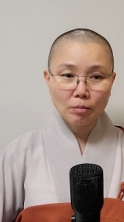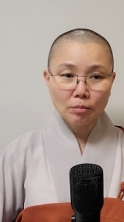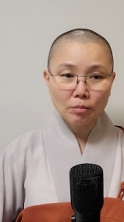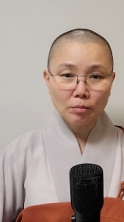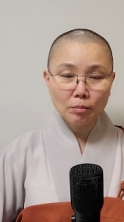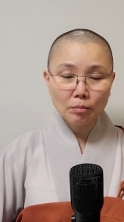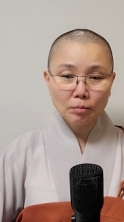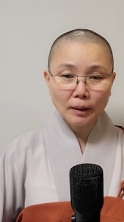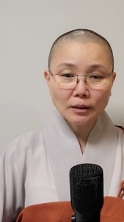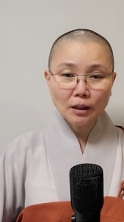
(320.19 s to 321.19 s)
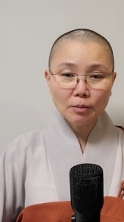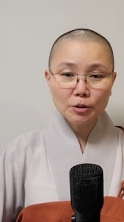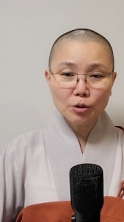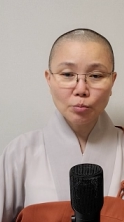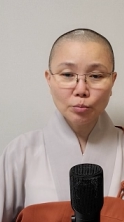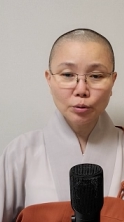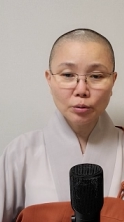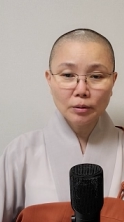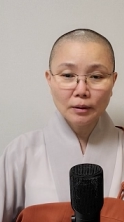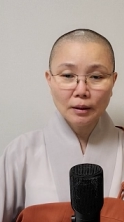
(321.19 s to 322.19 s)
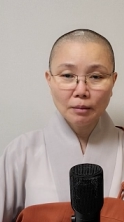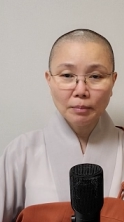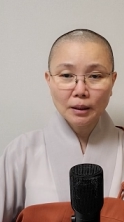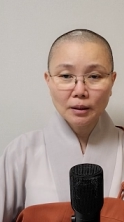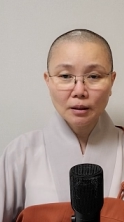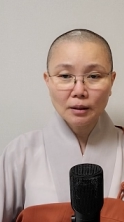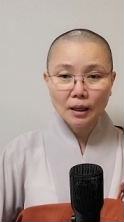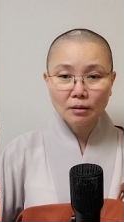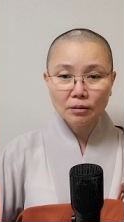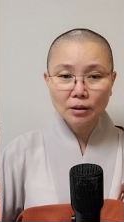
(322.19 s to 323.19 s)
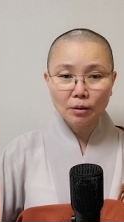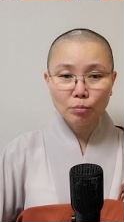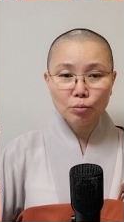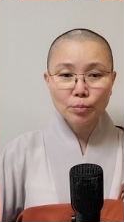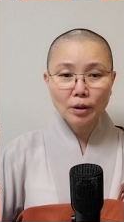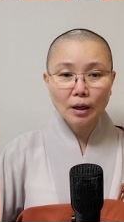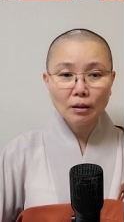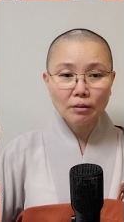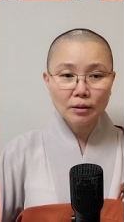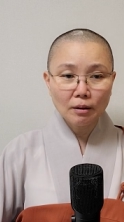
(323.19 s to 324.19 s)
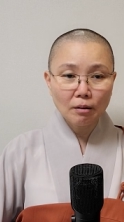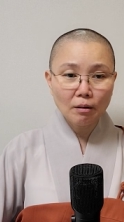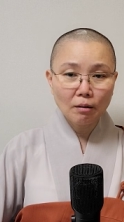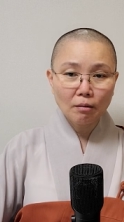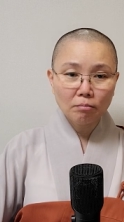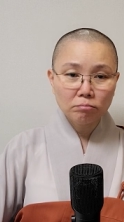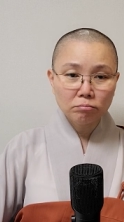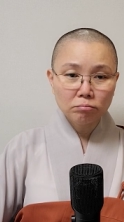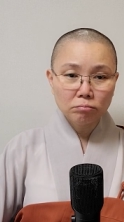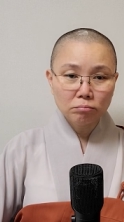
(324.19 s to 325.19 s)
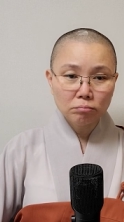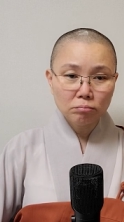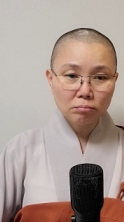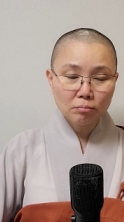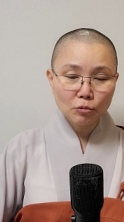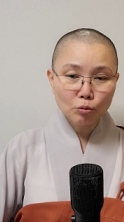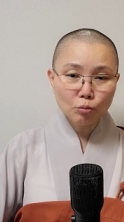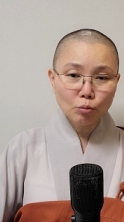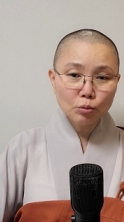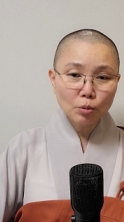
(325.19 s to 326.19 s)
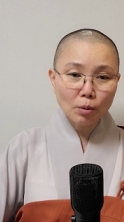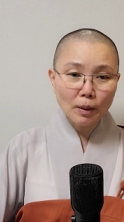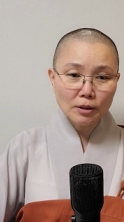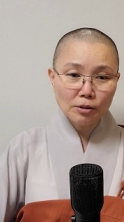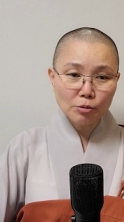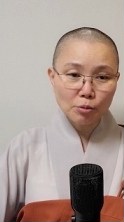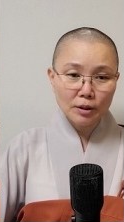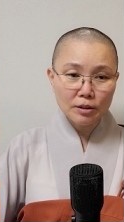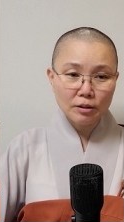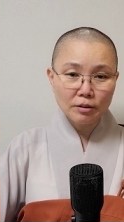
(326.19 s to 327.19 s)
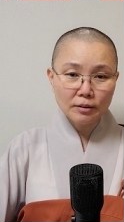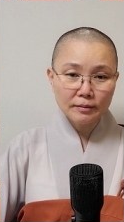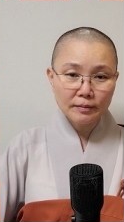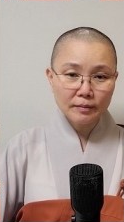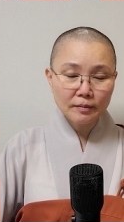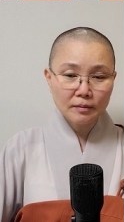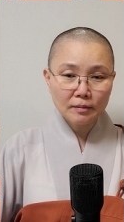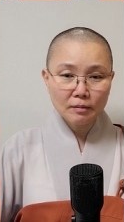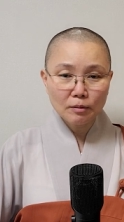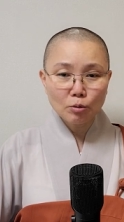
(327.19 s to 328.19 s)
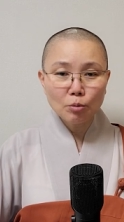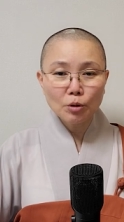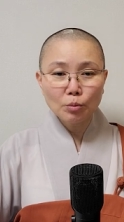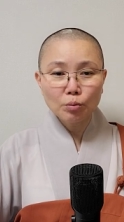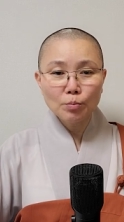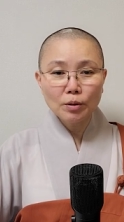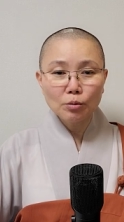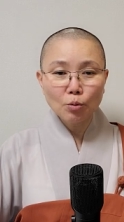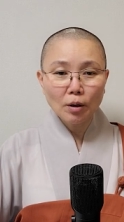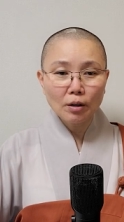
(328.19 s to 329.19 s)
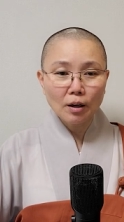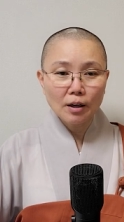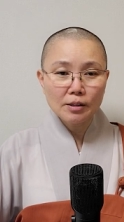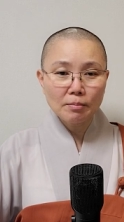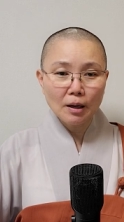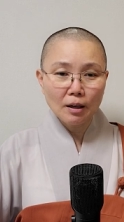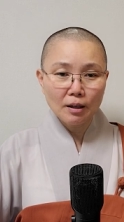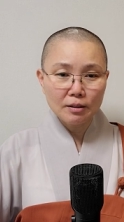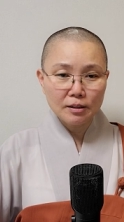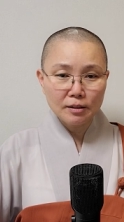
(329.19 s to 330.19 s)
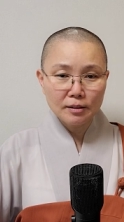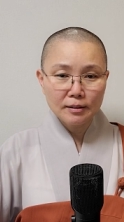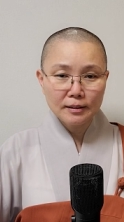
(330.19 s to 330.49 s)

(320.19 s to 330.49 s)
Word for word: 음, 맞다 하면 전부 판단을 한 건데 분별한 건데 그 어떻게 맞을 수가 있어요? 그러면 분별을 놓아라 하지 말아야지.